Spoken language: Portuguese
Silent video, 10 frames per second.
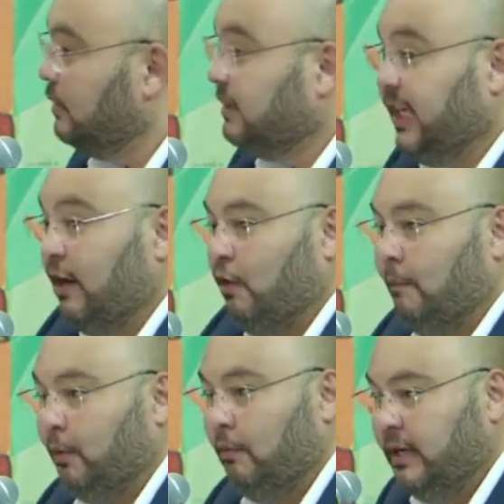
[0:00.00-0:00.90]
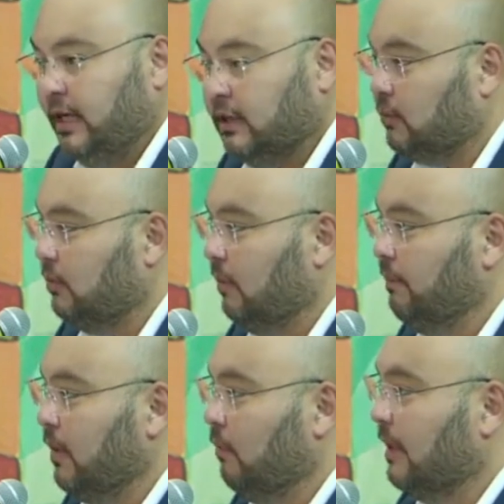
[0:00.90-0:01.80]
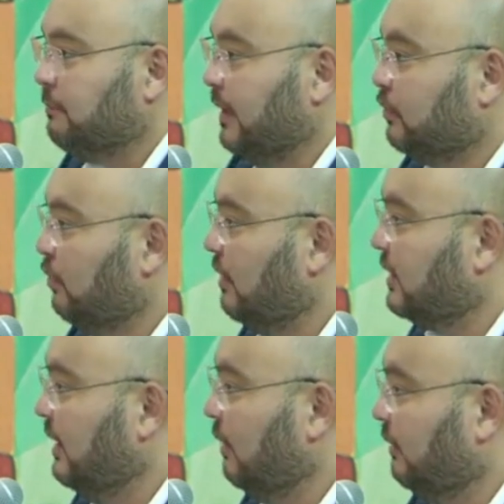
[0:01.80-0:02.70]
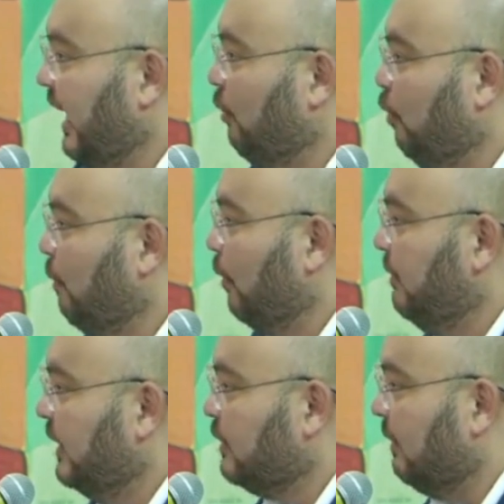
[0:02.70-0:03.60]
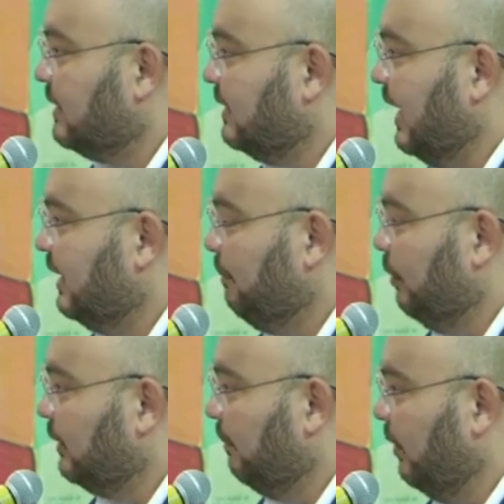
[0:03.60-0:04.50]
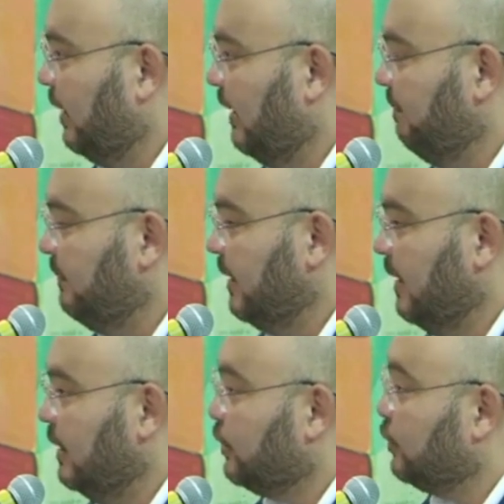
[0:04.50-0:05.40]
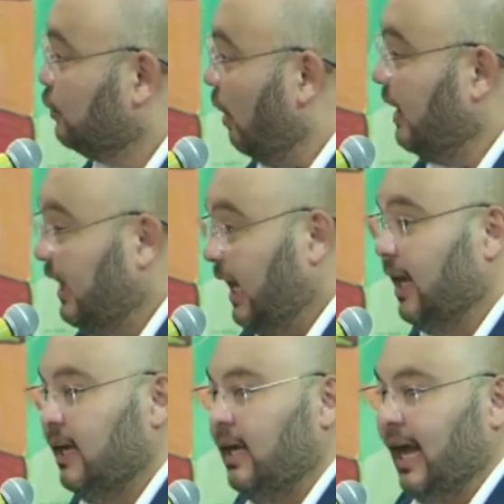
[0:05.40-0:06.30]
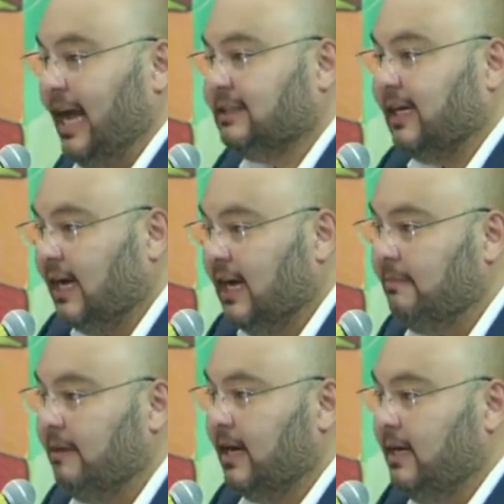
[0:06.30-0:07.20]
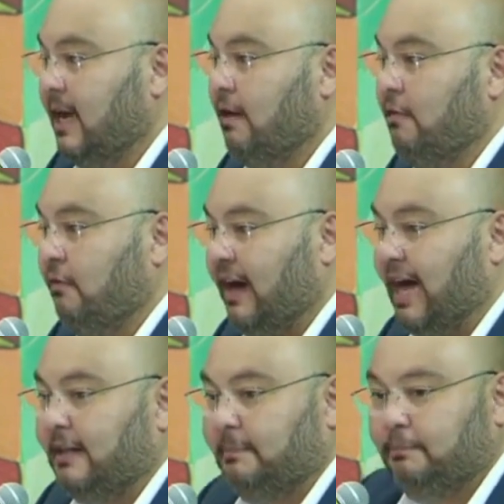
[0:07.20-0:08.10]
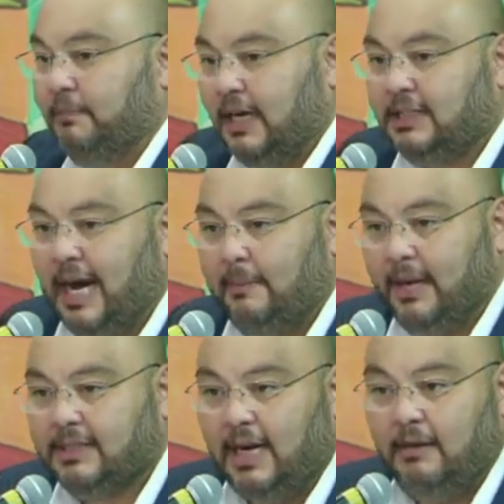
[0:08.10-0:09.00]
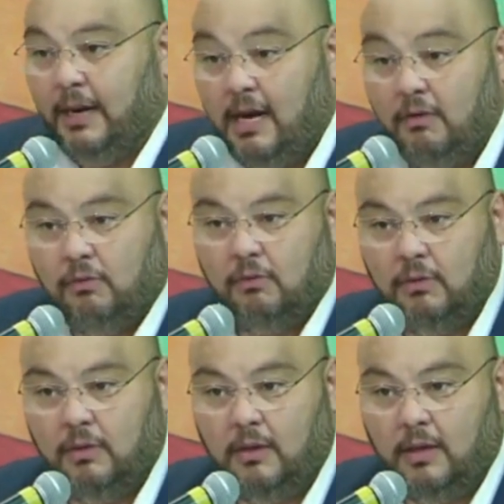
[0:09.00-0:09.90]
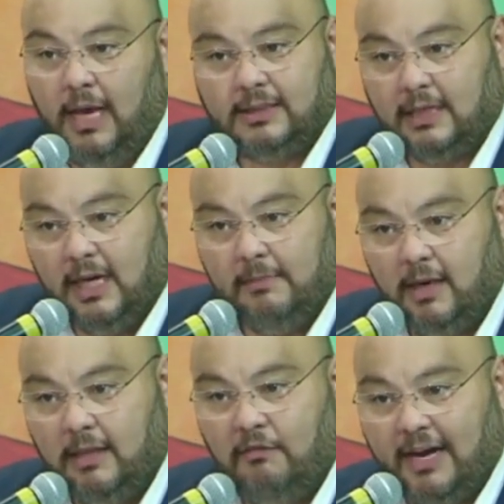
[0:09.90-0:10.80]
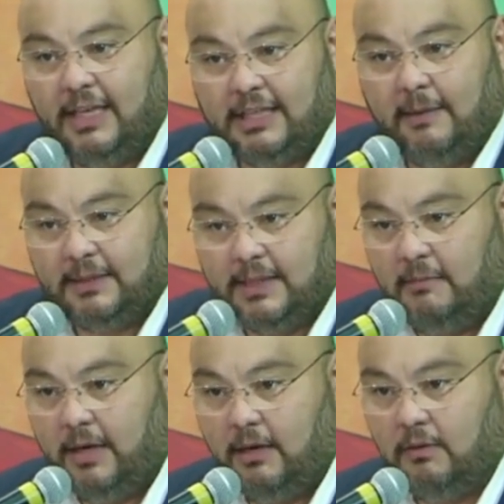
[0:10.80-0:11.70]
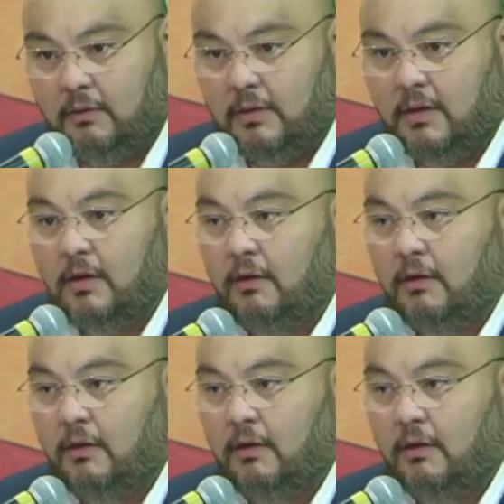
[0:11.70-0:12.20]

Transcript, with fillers: um sem compromisso, umas pessoas que não têm compromisso com a cidade de Ponta Porã. Só que esta Câmara não vai deixar passar em branco. Essa Câmara não vai deixar passar em branco.